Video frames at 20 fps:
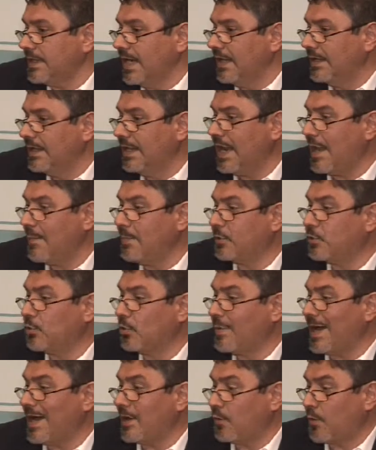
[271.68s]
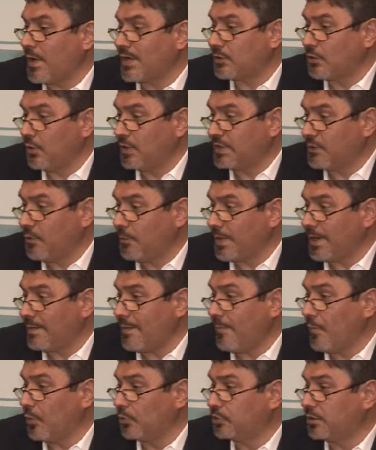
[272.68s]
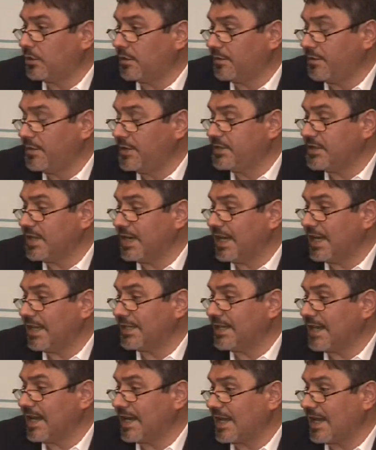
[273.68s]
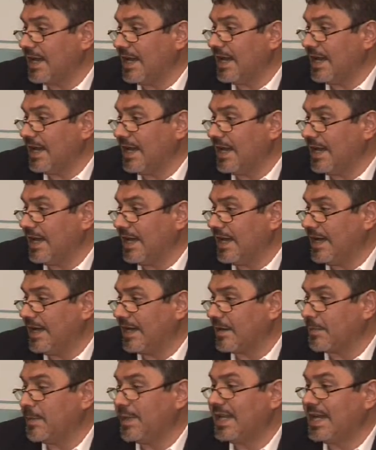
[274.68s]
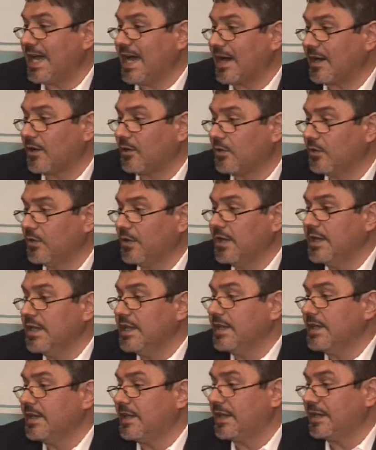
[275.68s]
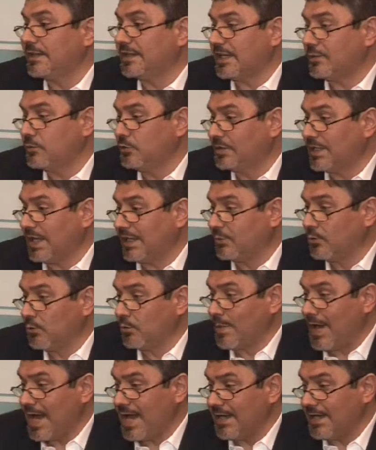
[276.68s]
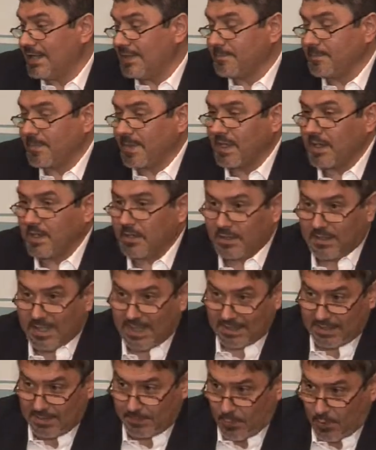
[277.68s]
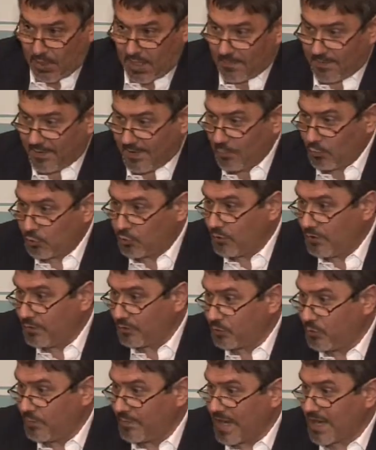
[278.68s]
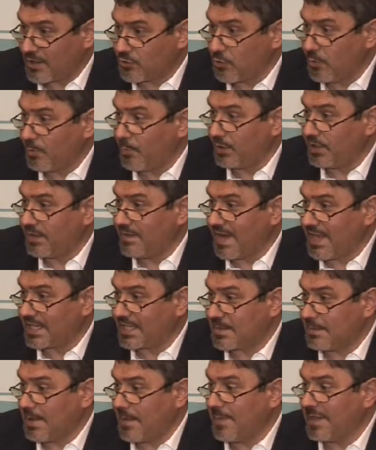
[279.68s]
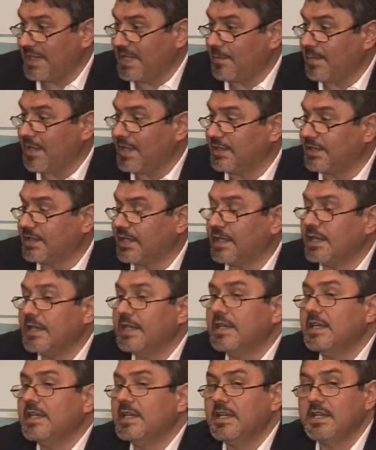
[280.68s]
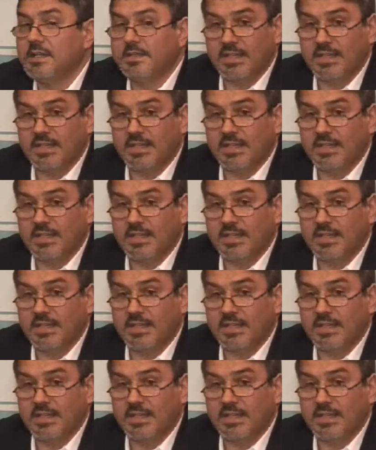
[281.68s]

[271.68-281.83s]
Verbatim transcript: Nell'ambito urbano, questo lo dicevo prima, è molto difficile andare a replicarlo, in realtà sui tratti urbani eh, i dati poi che avremo sui, sui GRE sono un po' diversi, ma mediamente il